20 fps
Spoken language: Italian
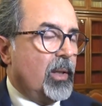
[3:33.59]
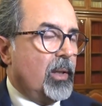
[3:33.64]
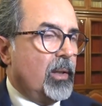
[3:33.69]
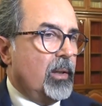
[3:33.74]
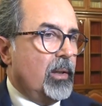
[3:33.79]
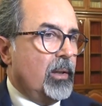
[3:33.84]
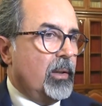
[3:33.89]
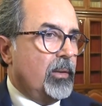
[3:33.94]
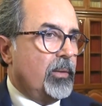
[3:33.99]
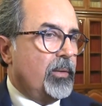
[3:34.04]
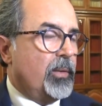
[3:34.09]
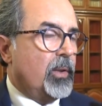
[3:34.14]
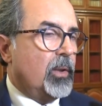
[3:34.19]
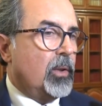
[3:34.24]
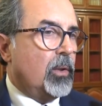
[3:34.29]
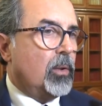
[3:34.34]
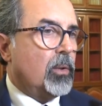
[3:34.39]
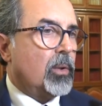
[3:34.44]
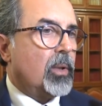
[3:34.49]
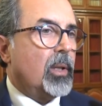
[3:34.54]
eh,
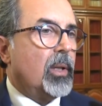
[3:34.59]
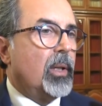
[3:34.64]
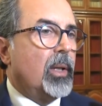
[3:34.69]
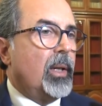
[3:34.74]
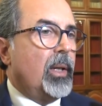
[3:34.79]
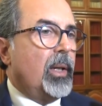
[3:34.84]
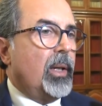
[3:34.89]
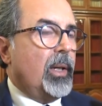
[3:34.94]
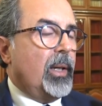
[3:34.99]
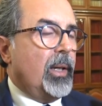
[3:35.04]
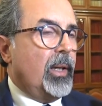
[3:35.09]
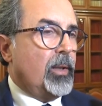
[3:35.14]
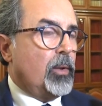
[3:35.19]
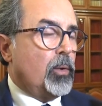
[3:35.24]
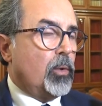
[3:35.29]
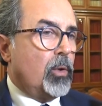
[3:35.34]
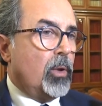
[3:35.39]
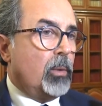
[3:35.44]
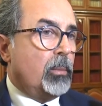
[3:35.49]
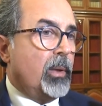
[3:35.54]
finora e
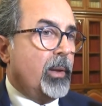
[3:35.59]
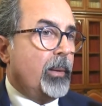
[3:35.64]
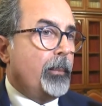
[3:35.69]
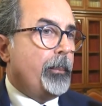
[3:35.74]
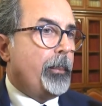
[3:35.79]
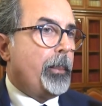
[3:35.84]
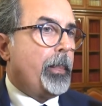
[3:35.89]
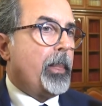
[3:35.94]
su come